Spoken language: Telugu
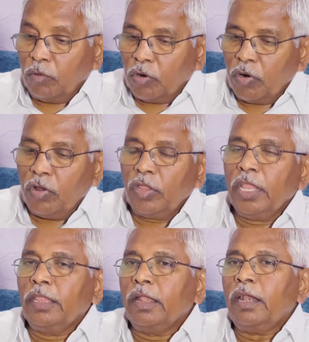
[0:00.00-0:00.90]

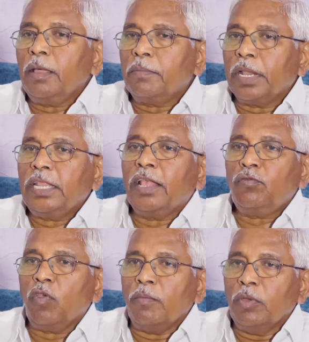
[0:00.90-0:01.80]
రెండోది ఏంటంటే
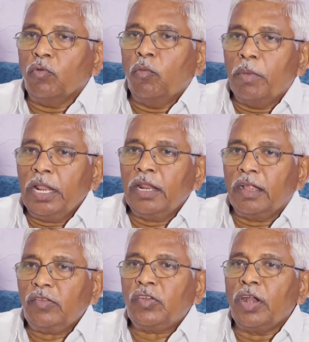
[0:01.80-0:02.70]
ప్రజాస్వామ్యం ఉమ్మడి
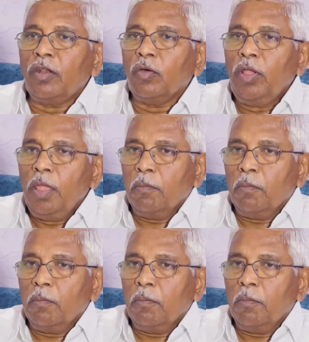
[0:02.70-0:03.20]
రాష్ట్రంలో